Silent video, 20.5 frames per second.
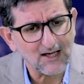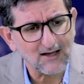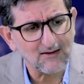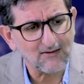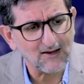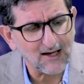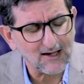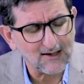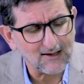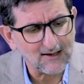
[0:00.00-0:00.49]

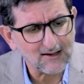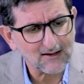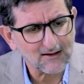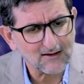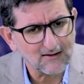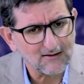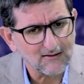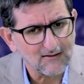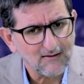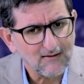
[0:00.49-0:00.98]

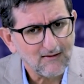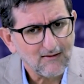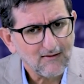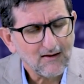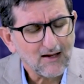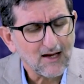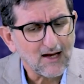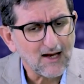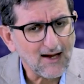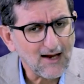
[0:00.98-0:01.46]
كذلك
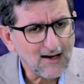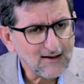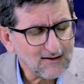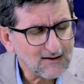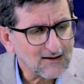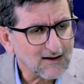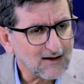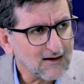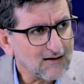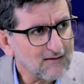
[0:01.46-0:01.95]

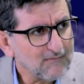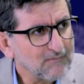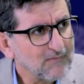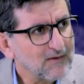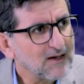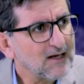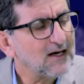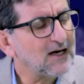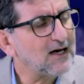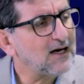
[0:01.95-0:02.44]
ان
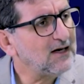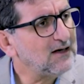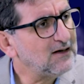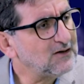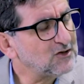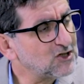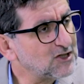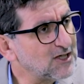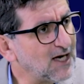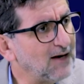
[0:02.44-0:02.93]

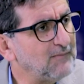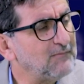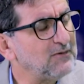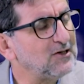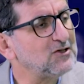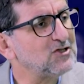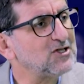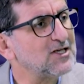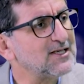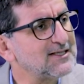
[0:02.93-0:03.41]
الشعب
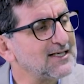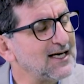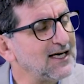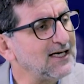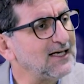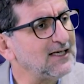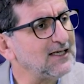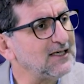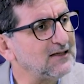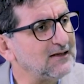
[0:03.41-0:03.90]

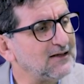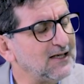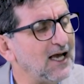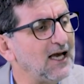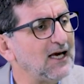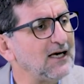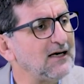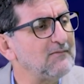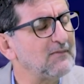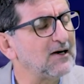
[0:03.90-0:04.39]
الجزائري
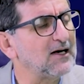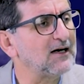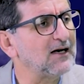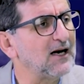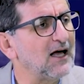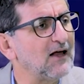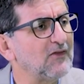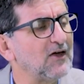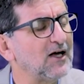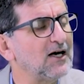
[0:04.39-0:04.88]
دائما
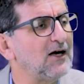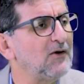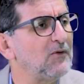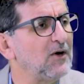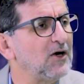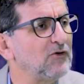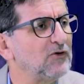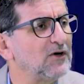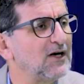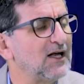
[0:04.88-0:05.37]
ناضل
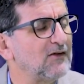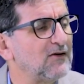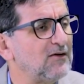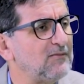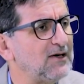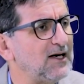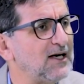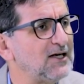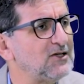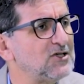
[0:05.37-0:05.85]

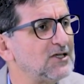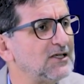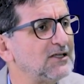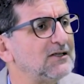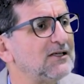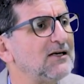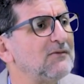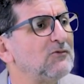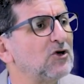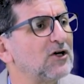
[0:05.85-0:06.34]
ويناضل من اجل
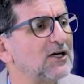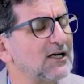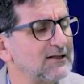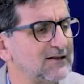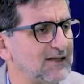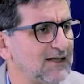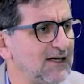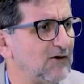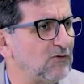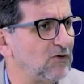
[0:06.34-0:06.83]

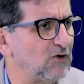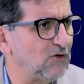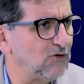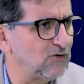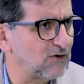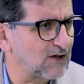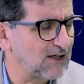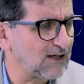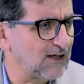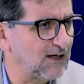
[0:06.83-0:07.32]
الديمقراطيه
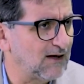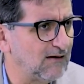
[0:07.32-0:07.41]
والحريه.